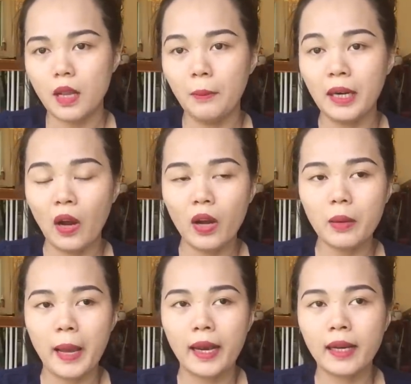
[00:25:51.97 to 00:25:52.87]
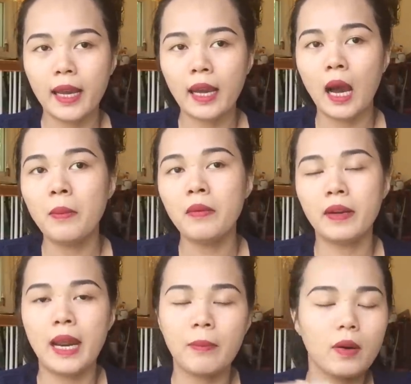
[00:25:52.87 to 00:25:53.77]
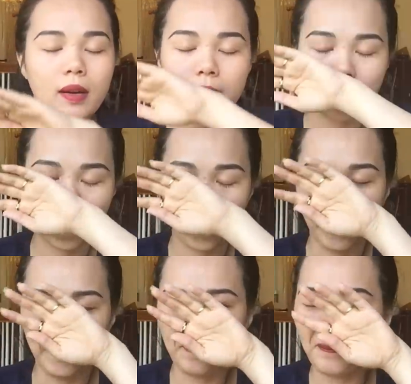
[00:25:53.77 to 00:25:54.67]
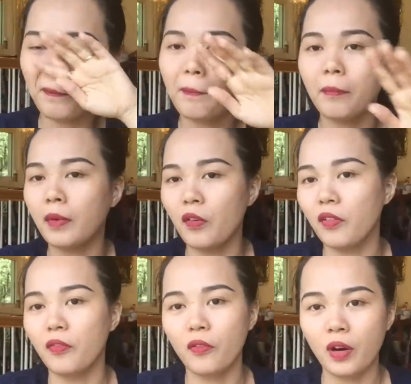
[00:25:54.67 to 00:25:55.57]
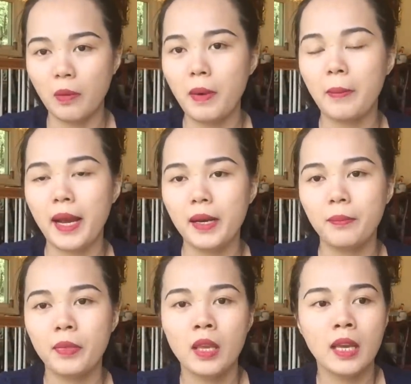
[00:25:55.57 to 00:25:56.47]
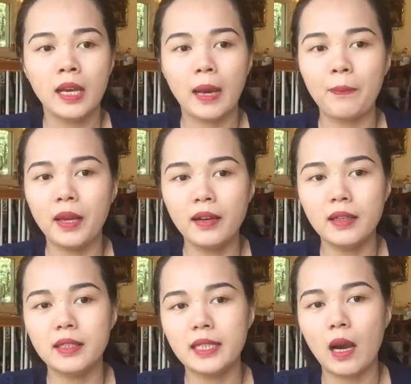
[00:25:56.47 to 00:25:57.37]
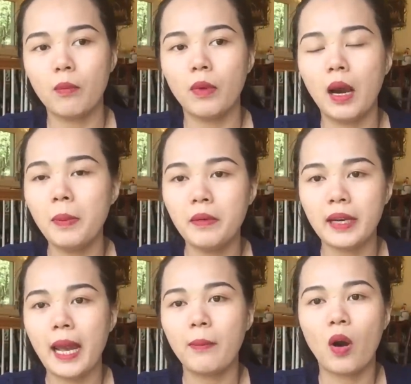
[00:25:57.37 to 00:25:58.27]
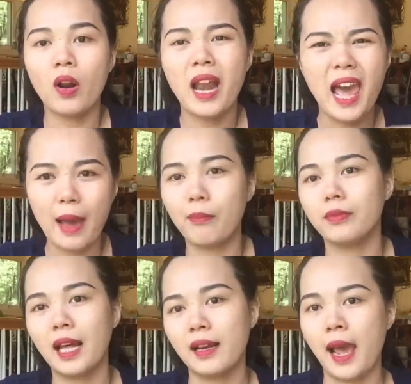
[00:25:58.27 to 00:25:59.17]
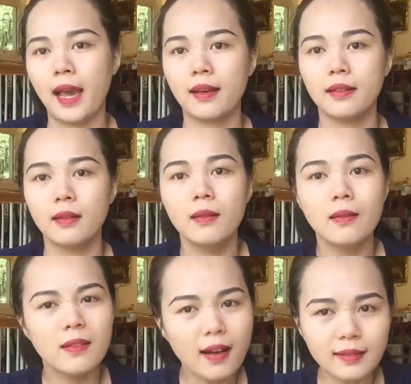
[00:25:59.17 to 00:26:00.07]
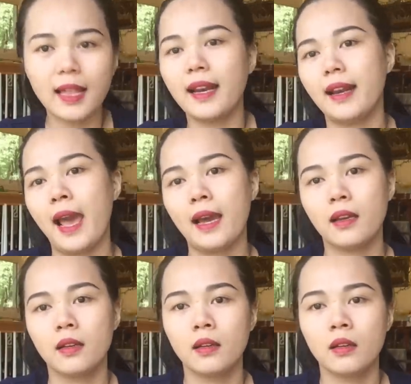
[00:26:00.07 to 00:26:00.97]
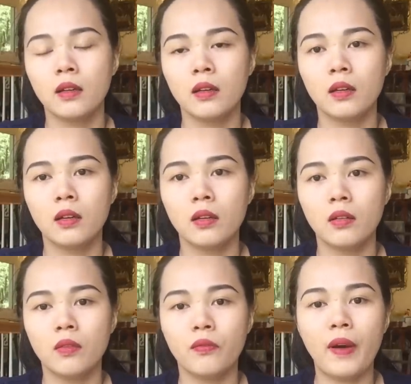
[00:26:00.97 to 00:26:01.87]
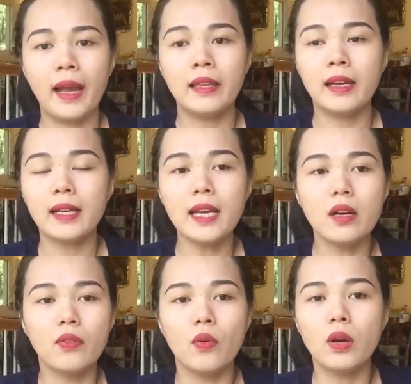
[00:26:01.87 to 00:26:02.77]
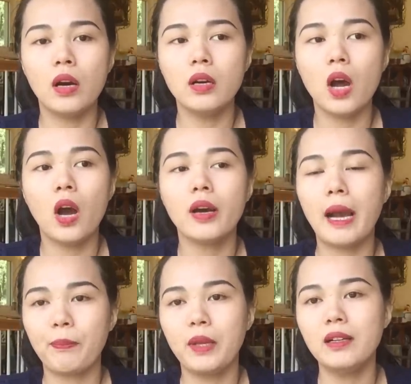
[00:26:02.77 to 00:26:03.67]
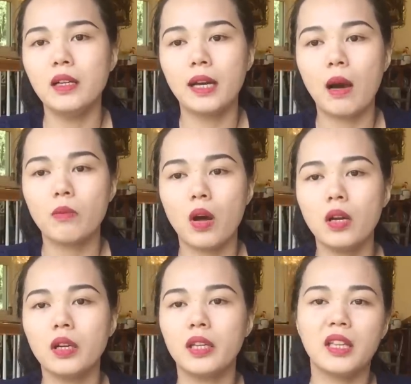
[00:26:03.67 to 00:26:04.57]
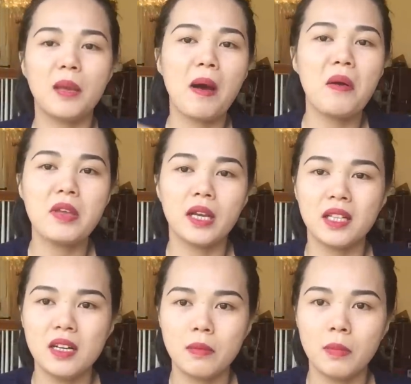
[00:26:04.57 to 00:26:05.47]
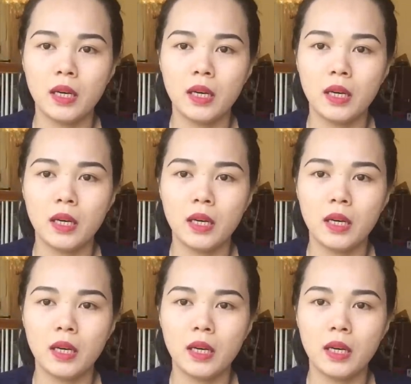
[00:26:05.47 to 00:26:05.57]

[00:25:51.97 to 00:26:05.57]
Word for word: mình nói các bạn nghe ở bên việt nam có rất nhiều người người, phụ nữ may mắn lắm gặp những người chồng ở bên việt nam họ làm thành đạt rất thành đạt và những cái người phụ nữ đó họ gặp những người đàn ông đó thì, thì bao giờ tới được